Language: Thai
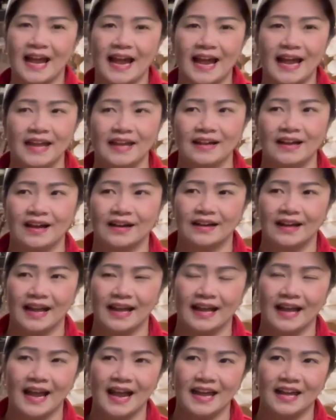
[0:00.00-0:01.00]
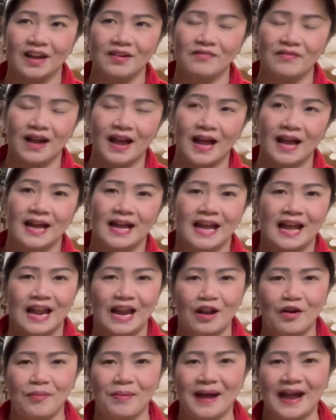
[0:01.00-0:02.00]
ง่ายๆกับคล้าย ๆก็ว่า
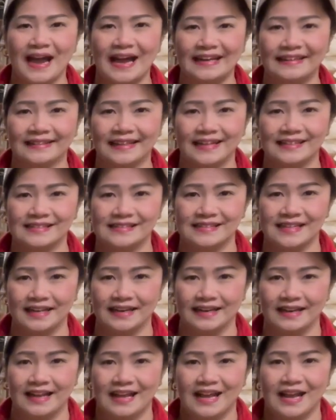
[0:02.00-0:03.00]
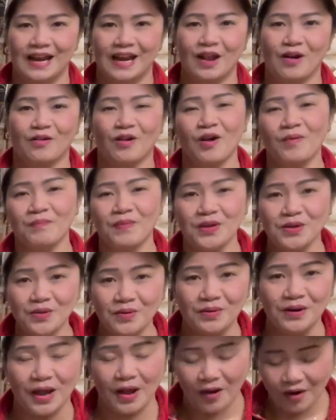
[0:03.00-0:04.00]
เราผ่าตัดเสร็จเราก็ไปอ
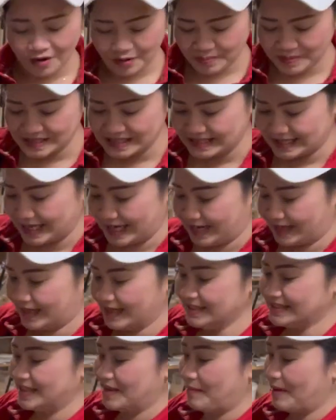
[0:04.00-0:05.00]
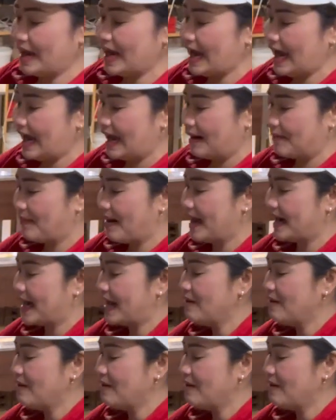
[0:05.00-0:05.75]
ยู่ในห้องพิเศษตั้งสไหมค่ะ บ้าน